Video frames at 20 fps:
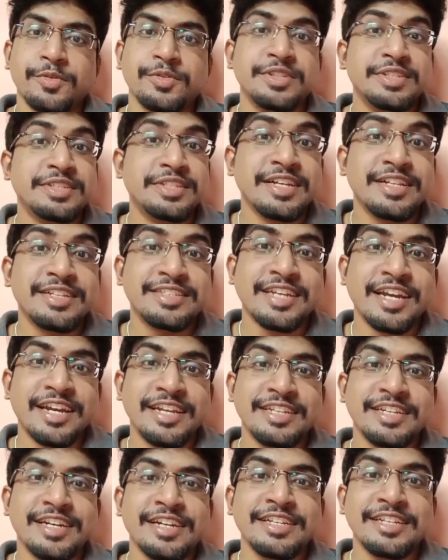ডিটেলস
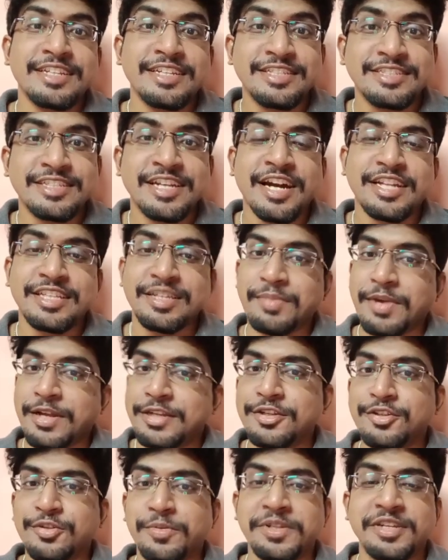আইডিয়া নিজে হাতে
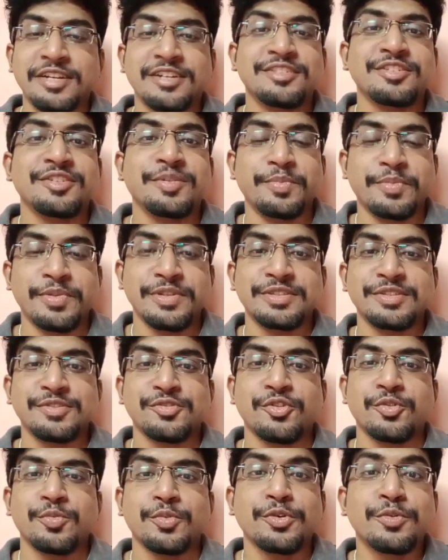বানিয়ে তোমাদের কাছে রিপ্রেজেন্ট
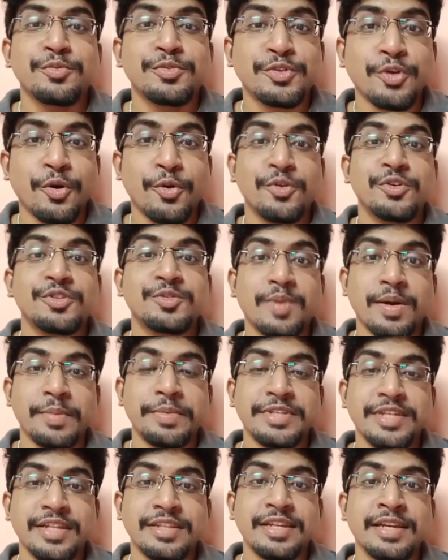করবো খুব সহজভাবে
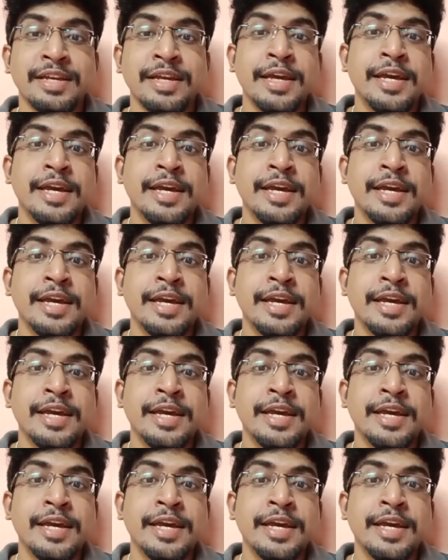যাতে